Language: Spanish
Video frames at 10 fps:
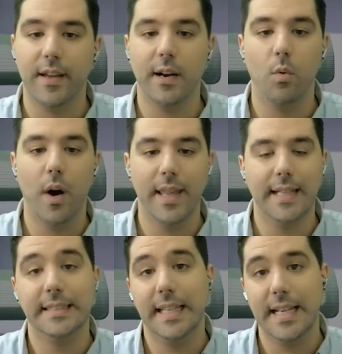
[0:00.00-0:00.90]

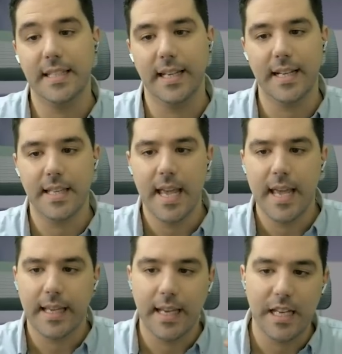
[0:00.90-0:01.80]
jugada de las negras
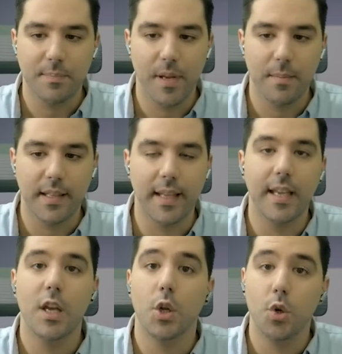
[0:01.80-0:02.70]
que les
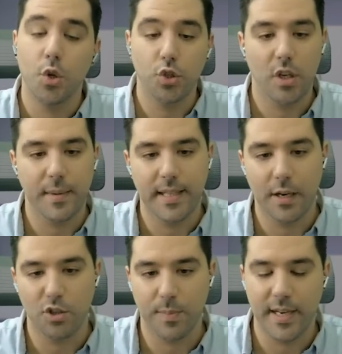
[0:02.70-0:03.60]
permite no solo evitar
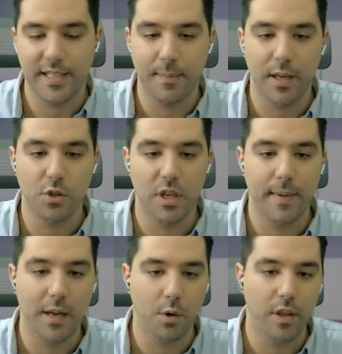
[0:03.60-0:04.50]
los planes típicos del
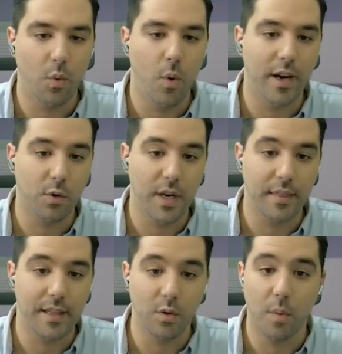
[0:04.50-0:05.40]
blanco de jugar con
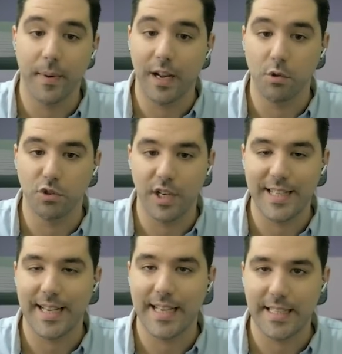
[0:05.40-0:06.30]
A5 para controlar
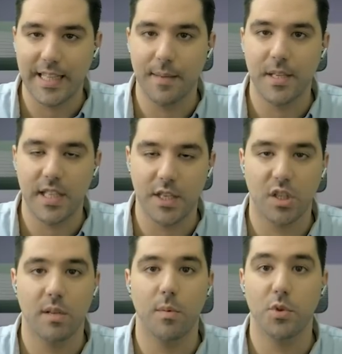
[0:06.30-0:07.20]
esa casilla de
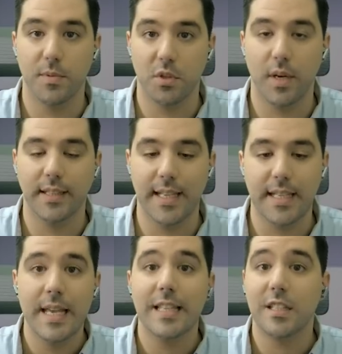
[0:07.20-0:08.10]
B6 como hemos visto
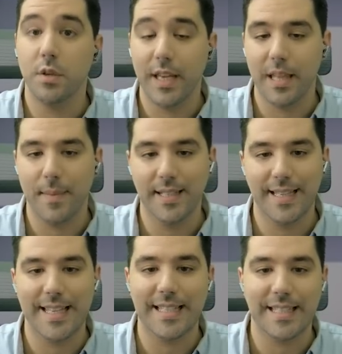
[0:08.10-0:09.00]
antes, sino que además
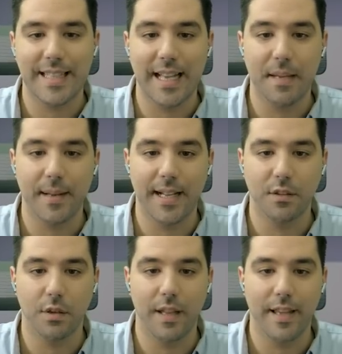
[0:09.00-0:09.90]
está
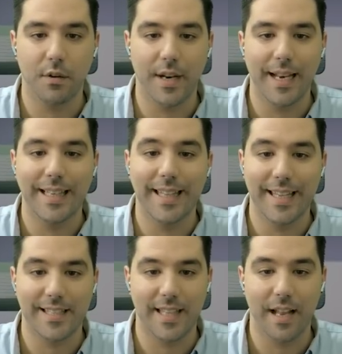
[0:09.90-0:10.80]
liberando la diagonal
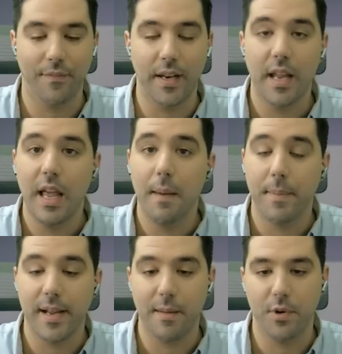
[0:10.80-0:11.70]
de este alfil
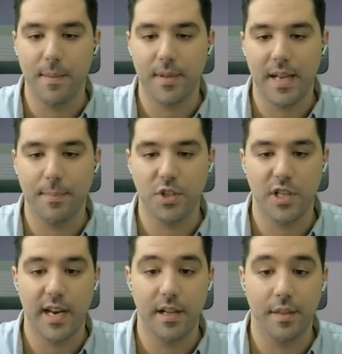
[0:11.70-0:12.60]
para que pueda empezar a
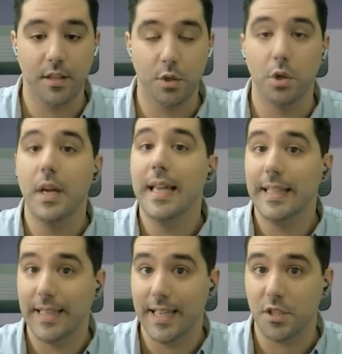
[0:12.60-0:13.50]
presionar en el centro.
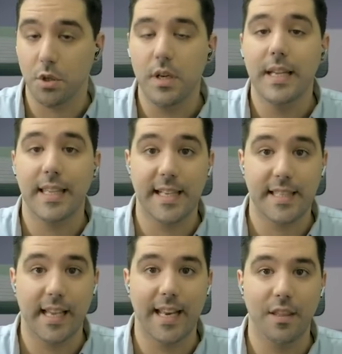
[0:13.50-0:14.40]
De hecho, ya
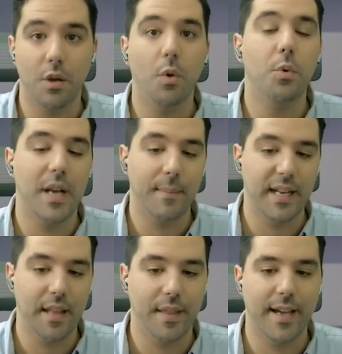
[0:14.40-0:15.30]
está creando una
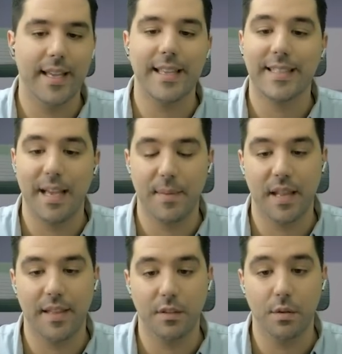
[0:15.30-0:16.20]
amenaza, está
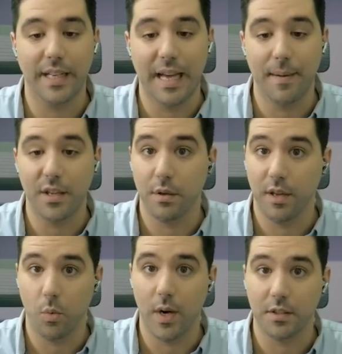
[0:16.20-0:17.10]
amenazando el caballo
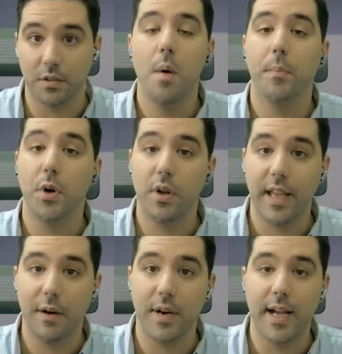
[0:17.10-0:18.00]
de 4. Por lo
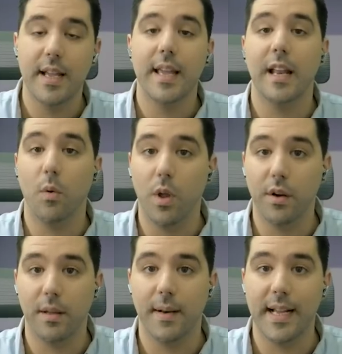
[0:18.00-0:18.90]
que ahora el
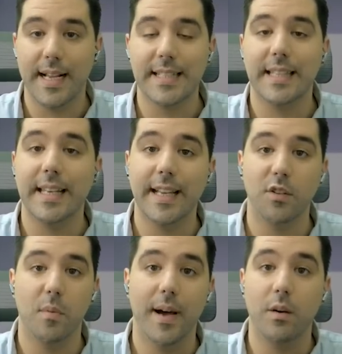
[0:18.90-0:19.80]
jugador de blancas tiene que
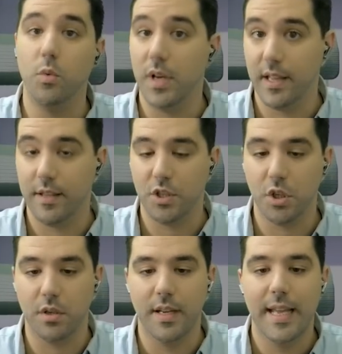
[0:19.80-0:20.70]
tomar una decisión.